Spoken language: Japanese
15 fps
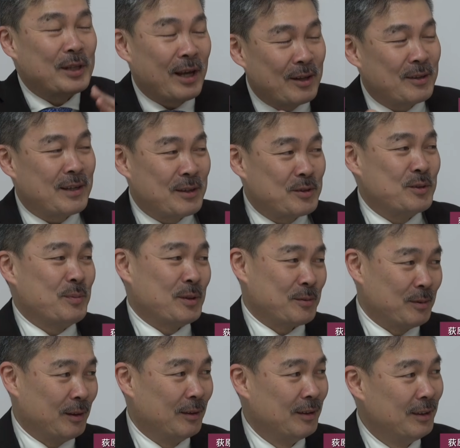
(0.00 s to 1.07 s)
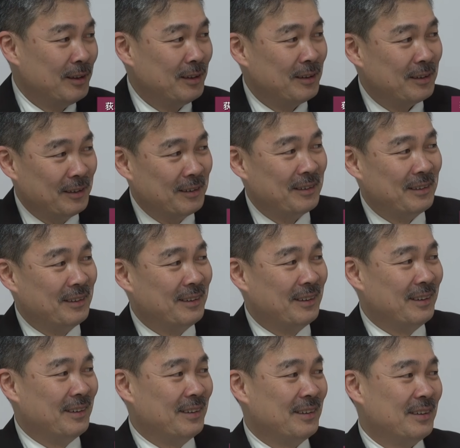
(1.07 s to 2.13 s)
費削りますわで結局さらに
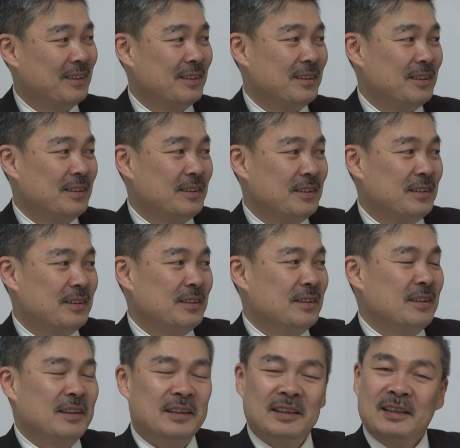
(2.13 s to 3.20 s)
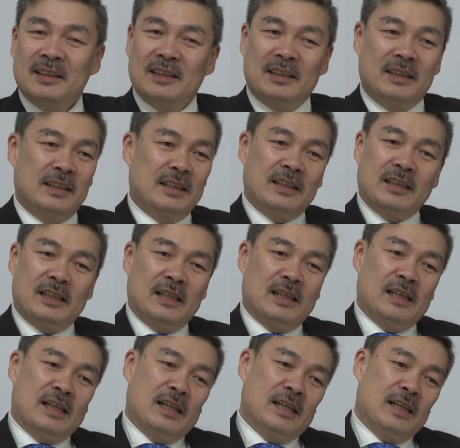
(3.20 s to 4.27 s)
消費税をつけて下げるわけですよ
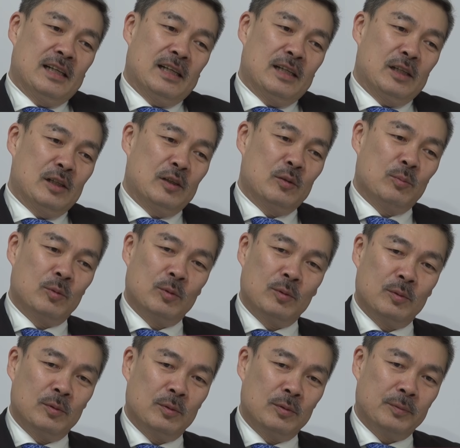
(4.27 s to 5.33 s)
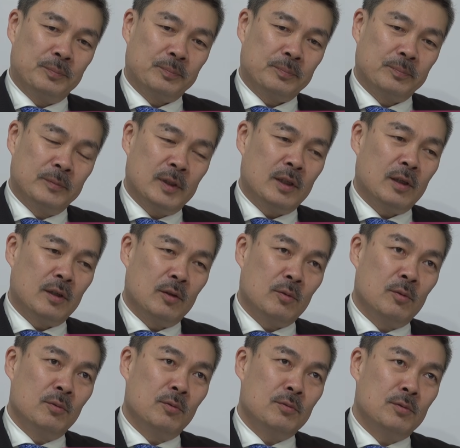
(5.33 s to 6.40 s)
ね実質賃金をねだからね
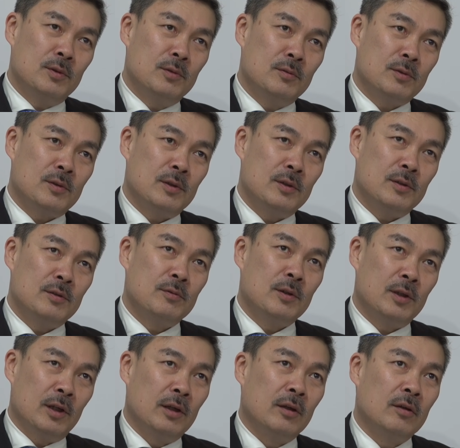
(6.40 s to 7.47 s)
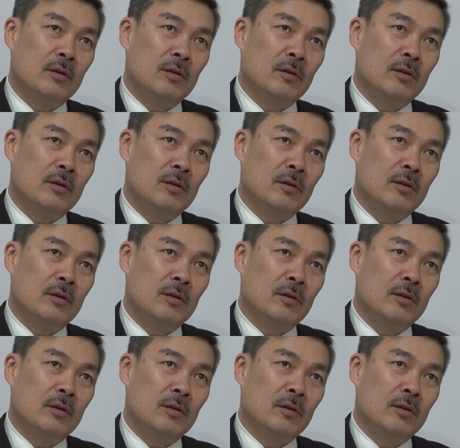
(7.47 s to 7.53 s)
この国の政治はね、